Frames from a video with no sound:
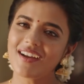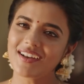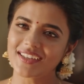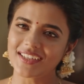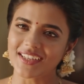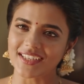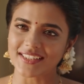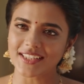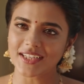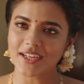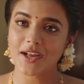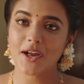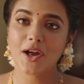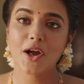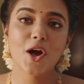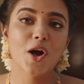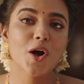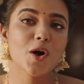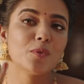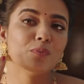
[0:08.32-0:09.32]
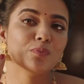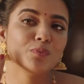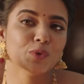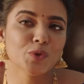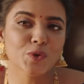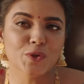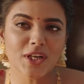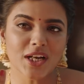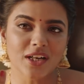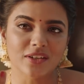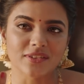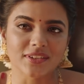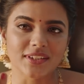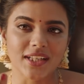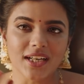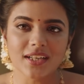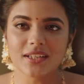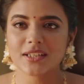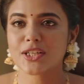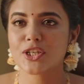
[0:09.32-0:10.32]
அங்கதான்
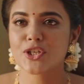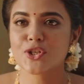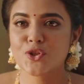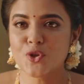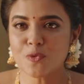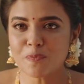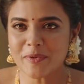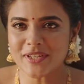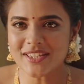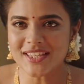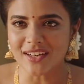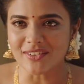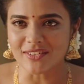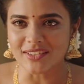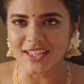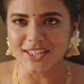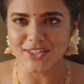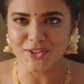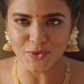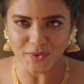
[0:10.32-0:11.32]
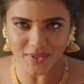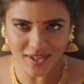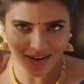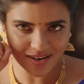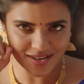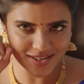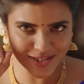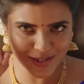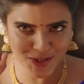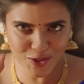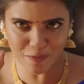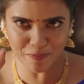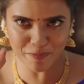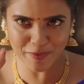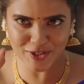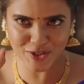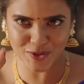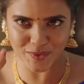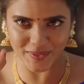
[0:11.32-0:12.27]
மூணாவதா சூப்பர் சரவணா ஸ்டோர் சூப்பர்